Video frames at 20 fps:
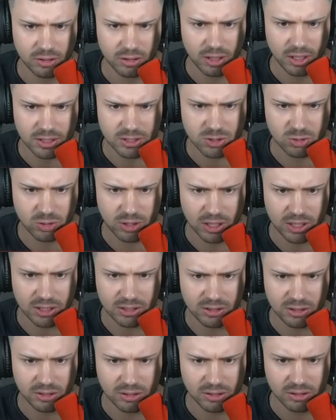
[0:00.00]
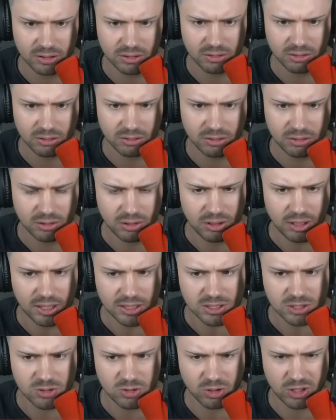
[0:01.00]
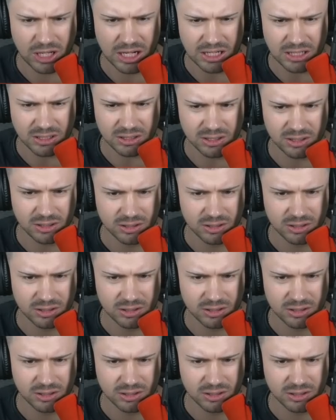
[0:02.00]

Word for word: Hast du Geld? Hast du noch Geld?